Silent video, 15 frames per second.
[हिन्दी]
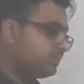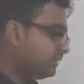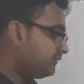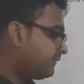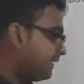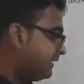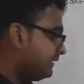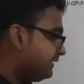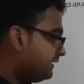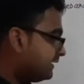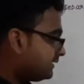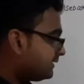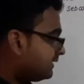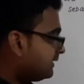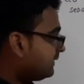हमने फाइंड
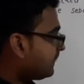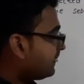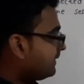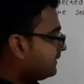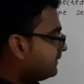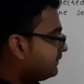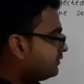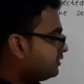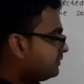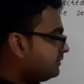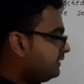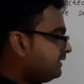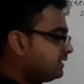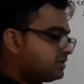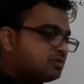किया था वो
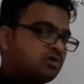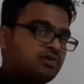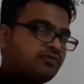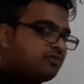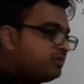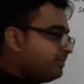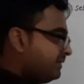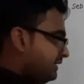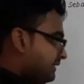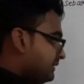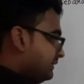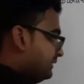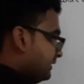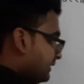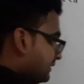हमने ये शॉर्ट फॉर्म में
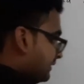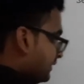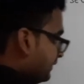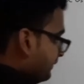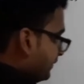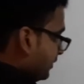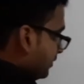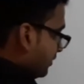लिख लिया था